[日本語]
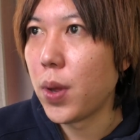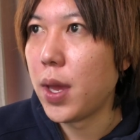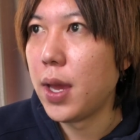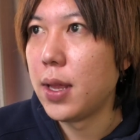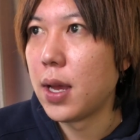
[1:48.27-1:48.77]

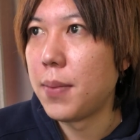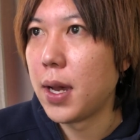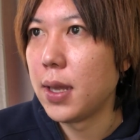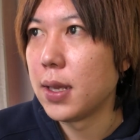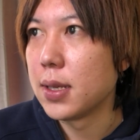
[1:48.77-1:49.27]
えー、名
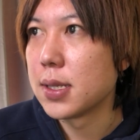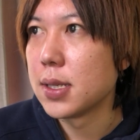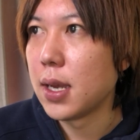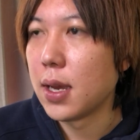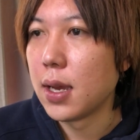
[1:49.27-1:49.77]
前でです
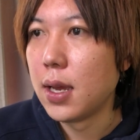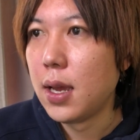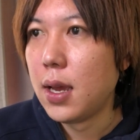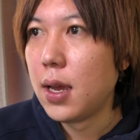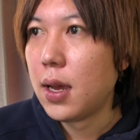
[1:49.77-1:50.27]
ね
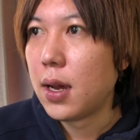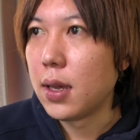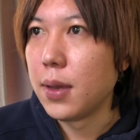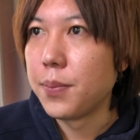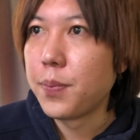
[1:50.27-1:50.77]
は
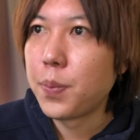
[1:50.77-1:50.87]
い、